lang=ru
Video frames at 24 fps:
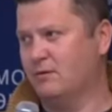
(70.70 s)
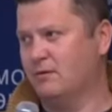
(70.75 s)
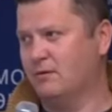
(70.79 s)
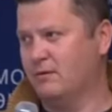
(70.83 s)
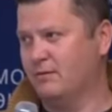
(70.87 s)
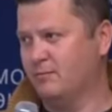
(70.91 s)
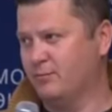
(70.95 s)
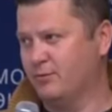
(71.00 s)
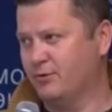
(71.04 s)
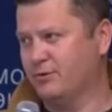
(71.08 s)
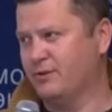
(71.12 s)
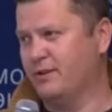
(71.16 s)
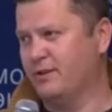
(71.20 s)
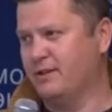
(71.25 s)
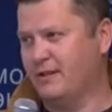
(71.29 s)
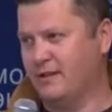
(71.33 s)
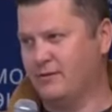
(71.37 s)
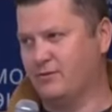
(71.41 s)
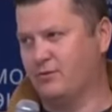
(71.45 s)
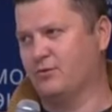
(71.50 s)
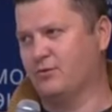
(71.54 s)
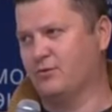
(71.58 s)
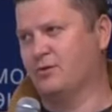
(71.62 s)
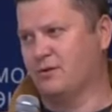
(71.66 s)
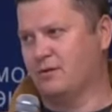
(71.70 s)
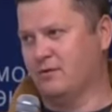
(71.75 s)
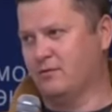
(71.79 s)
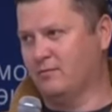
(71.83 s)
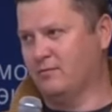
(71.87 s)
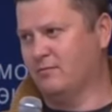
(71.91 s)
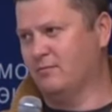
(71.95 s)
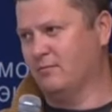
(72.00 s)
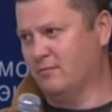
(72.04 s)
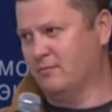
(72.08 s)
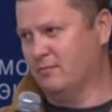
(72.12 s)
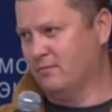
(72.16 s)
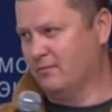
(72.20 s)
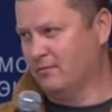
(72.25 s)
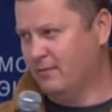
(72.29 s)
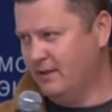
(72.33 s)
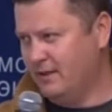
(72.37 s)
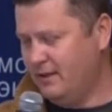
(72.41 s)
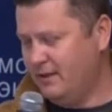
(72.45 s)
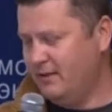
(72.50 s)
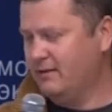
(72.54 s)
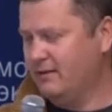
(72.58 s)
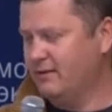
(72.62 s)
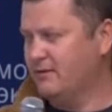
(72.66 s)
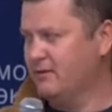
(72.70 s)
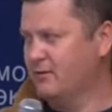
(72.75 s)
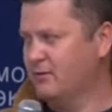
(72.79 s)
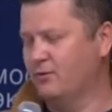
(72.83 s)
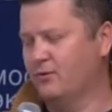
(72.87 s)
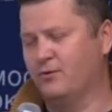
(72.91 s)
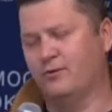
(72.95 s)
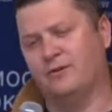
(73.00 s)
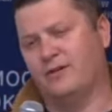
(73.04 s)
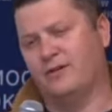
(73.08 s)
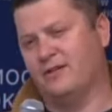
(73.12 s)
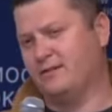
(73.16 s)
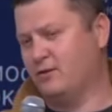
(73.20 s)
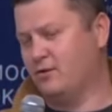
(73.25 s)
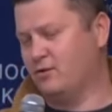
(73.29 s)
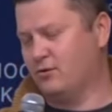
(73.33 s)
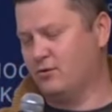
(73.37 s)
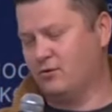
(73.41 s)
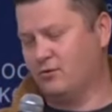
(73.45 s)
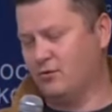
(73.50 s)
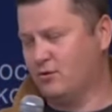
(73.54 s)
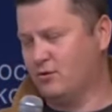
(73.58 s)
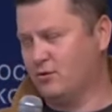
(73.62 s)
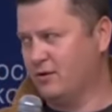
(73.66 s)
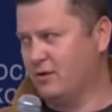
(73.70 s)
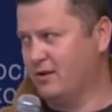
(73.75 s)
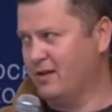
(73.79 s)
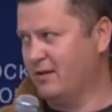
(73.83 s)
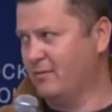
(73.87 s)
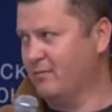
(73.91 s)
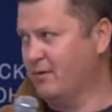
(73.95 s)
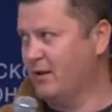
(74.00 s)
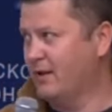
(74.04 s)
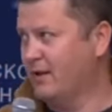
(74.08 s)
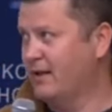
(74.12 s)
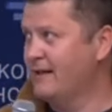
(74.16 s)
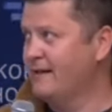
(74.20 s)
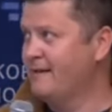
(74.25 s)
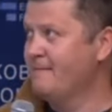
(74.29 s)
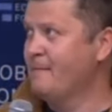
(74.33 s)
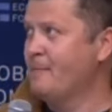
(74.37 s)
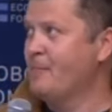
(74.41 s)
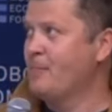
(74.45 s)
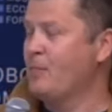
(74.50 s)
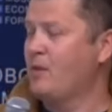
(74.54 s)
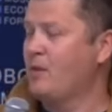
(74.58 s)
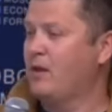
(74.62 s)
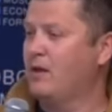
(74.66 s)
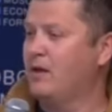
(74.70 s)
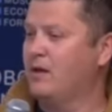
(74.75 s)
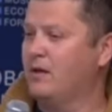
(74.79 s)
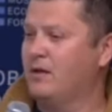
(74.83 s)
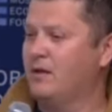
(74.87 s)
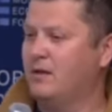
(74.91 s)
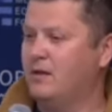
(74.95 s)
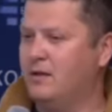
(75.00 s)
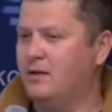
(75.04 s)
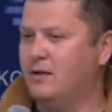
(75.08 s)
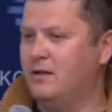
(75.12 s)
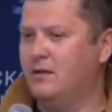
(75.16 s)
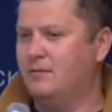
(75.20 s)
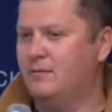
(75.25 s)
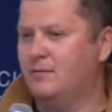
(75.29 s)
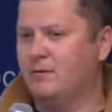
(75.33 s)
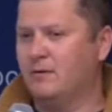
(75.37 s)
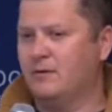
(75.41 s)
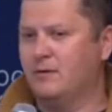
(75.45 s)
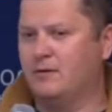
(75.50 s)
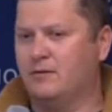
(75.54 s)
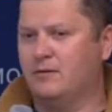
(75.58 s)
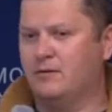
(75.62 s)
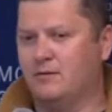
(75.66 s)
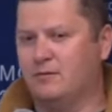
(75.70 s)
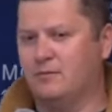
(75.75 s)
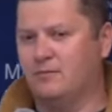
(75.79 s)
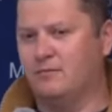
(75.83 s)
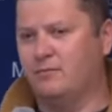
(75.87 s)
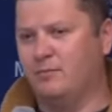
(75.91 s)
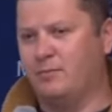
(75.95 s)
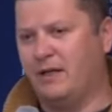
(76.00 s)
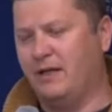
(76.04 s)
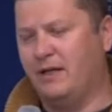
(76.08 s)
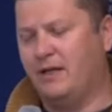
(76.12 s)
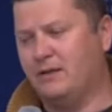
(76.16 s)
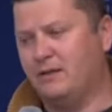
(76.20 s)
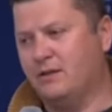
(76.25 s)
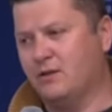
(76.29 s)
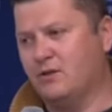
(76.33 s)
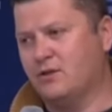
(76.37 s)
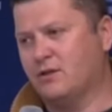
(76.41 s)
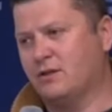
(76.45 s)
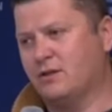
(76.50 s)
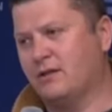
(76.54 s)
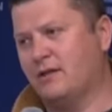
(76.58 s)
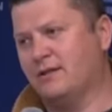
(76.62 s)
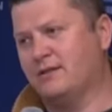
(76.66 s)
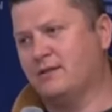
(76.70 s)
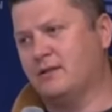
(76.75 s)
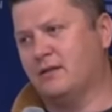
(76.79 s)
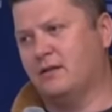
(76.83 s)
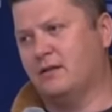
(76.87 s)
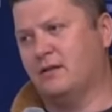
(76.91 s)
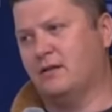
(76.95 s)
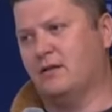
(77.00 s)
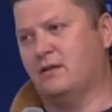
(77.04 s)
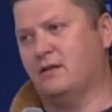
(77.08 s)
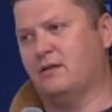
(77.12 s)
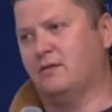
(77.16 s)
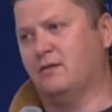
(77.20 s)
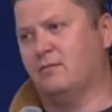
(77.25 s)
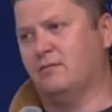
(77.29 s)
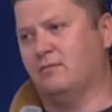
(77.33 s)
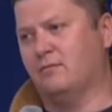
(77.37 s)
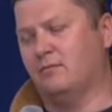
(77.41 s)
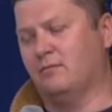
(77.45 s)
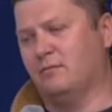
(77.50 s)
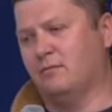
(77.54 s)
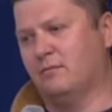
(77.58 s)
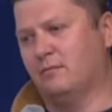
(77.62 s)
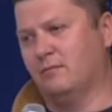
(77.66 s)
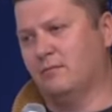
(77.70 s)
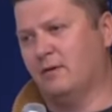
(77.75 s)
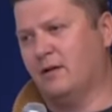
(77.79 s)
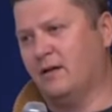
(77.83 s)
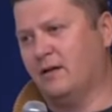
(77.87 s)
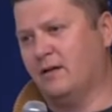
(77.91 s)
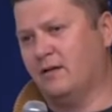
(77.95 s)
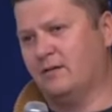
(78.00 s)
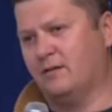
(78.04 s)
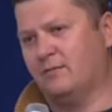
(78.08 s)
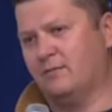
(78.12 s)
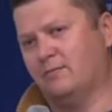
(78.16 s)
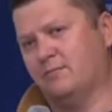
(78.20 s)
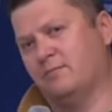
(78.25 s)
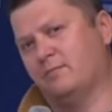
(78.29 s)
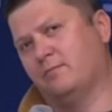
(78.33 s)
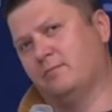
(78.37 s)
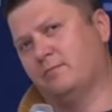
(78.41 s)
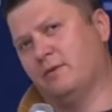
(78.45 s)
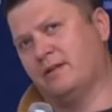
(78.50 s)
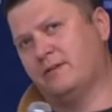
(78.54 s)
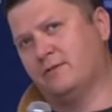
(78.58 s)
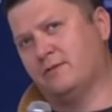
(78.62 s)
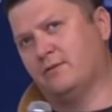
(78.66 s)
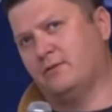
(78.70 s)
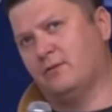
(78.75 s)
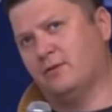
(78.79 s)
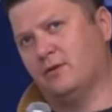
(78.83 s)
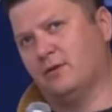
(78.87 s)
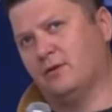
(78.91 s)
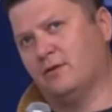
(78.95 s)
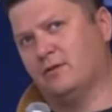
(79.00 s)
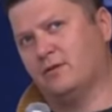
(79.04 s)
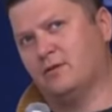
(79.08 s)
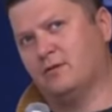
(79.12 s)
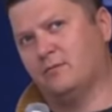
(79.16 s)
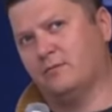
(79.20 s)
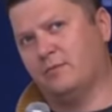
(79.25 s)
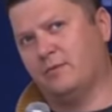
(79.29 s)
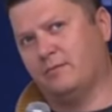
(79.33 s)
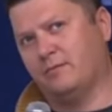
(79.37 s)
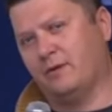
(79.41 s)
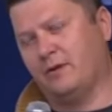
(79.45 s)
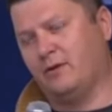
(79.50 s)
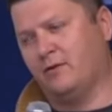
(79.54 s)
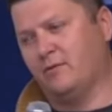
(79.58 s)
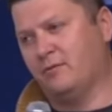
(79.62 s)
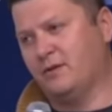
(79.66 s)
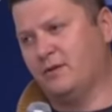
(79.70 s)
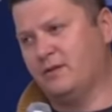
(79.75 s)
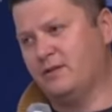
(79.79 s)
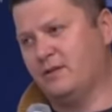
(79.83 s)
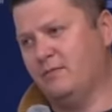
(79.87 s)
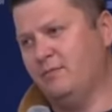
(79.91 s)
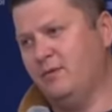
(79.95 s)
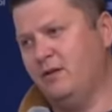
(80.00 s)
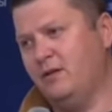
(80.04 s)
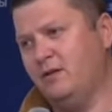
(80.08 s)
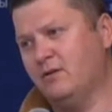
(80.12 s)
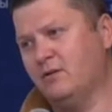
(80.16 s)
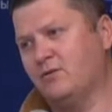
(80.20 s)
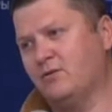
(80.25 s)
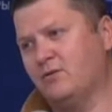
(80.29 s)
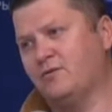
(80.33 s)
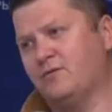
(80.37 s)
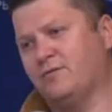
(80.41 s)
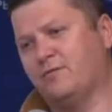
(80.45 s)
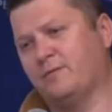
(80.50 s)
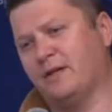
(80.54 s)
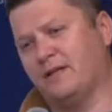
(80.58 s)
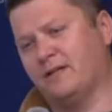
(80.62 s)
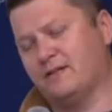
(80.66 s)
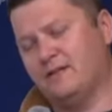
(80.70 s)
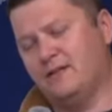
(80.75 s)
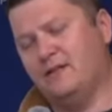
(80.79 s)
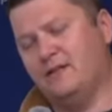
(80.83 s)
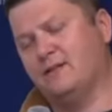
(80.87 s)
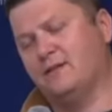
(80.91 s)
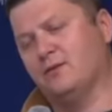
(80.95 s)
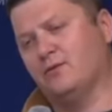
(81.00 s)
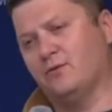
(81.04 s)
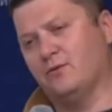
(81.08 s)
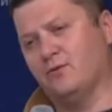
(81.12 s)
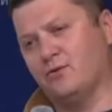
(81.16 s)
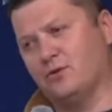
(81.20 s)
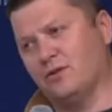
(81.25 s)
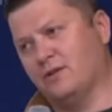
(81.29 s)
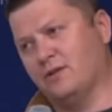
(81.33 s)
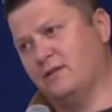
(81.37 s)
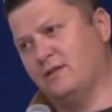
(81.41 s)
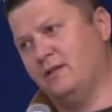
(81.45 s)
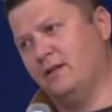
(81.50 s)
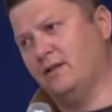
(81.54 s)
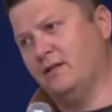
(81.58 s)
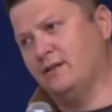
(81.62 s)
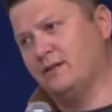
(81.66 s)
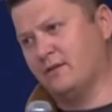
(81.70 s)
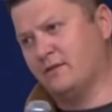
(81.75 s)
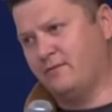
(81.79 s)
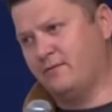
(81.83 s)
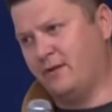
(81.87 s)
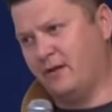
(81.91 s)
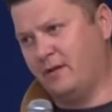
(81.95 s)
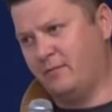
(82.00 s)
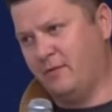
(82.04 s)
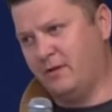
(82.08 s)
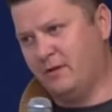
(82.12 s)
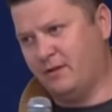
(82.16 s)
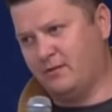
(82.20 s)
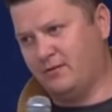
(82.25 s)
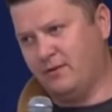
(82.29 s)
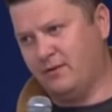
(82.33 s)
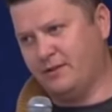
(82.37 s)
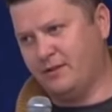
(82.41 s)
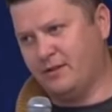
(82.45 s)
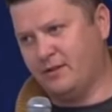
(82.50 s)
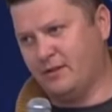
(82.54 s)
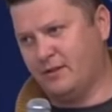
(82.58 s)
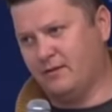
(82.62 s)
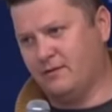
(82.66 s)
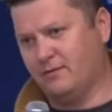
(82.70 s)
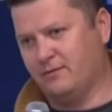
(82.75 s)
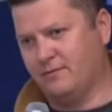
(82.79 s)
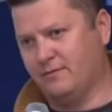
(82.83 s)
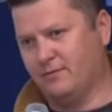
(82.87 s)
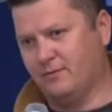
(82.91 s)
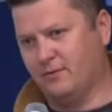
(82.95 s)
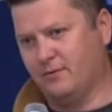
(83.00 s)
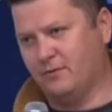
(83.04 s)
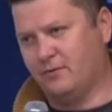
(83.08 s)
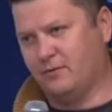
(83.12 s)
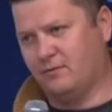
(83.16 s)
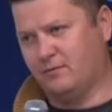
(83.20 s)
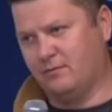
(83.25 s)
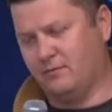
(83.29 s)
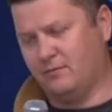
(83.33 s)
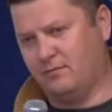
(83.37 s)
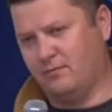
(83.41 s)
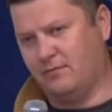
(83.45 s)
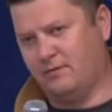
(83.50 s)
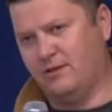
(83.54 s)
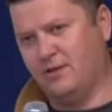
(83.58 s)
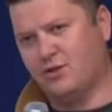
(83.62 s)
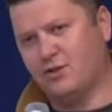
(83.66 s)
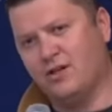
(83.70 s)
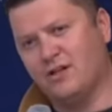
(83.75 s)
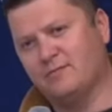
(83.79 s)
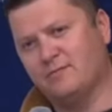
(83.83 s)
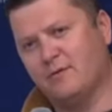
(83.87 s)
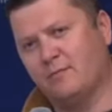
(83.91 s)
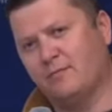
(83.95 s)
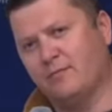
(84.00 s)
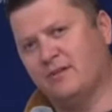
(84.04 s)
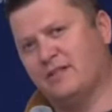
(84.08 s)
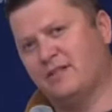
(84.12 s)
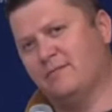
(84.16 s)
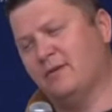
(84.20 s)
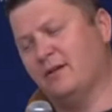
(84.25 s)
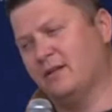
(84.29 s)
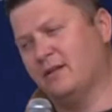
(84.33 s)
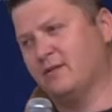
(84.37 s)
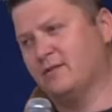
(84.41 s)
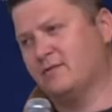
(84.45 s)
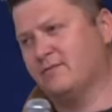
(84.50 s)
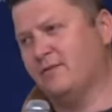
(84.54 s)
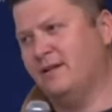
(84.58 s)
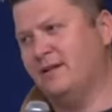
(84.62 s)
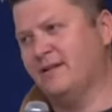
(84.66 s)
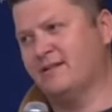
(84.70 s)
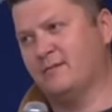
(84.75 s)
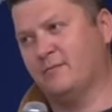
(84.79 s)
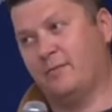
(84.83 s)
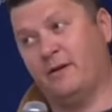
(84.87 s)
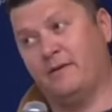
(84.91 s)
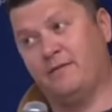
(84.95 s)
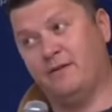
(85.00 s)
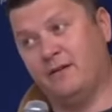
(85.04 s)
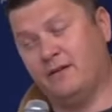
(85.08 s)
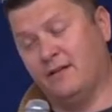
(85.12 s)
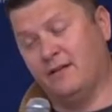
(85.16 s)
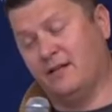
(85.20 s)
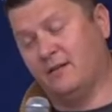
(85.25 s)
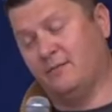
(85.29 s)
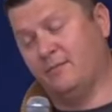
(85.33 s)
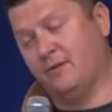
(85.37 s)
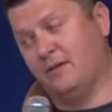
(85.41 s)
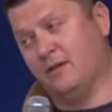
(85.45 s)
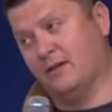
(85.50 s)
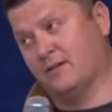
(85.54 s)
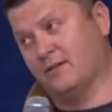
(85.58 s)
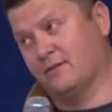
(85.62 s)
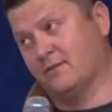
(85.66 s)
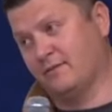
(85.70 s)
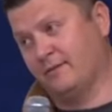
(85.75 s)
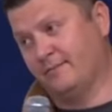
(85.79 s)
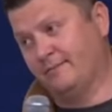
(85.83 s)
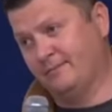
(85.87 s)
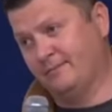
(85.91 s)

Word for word: После нас уже были, но до нас еще точно не было. И э, проект начинался как поселок приемных семей, но в процессе он очень сильно трансформировался. Вот сейчас бы мы себя назвали заповедником детства.